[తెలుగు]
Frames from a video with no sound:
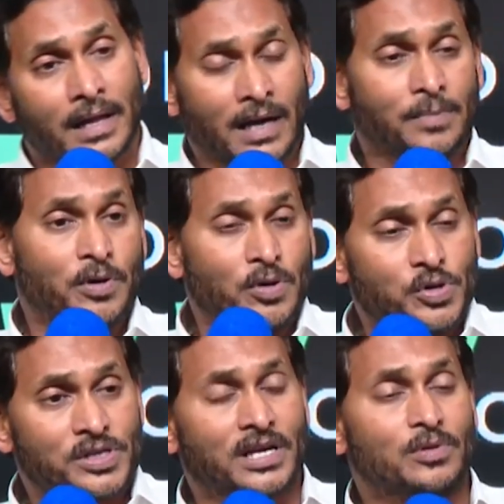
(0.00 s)
ఇంకా ఇప్పటి
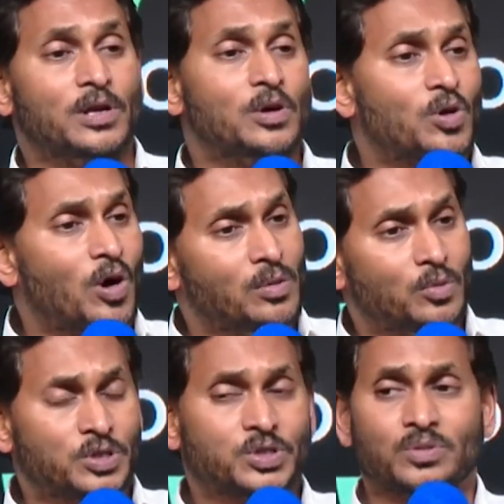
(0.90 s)
నుంచి సర్వేలు కూడా
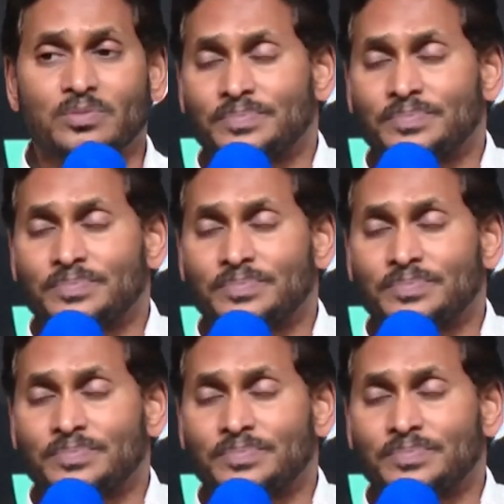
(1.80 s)
ఆల్మోస్ట్